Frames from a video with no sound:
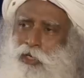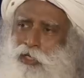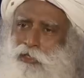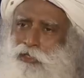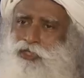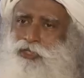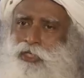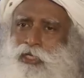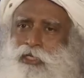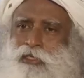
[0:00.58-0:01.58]
Когда вы
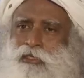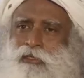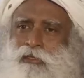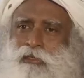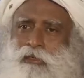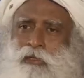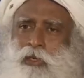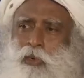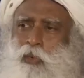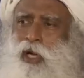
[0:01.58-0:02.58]
видите кого-то на
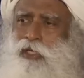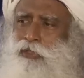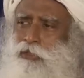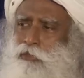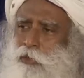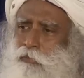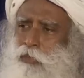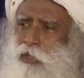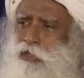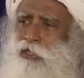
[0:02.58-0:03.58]
улице,
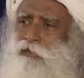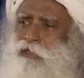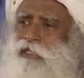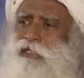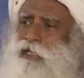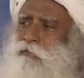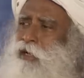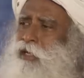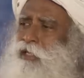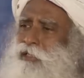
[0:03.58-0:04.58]
почему вас волнует,
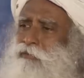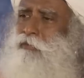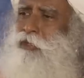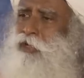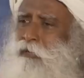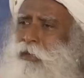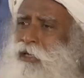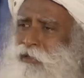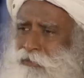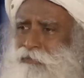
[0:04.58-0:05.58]
женщина это или
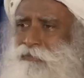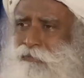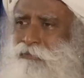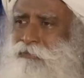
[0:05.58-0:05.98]
мужчина?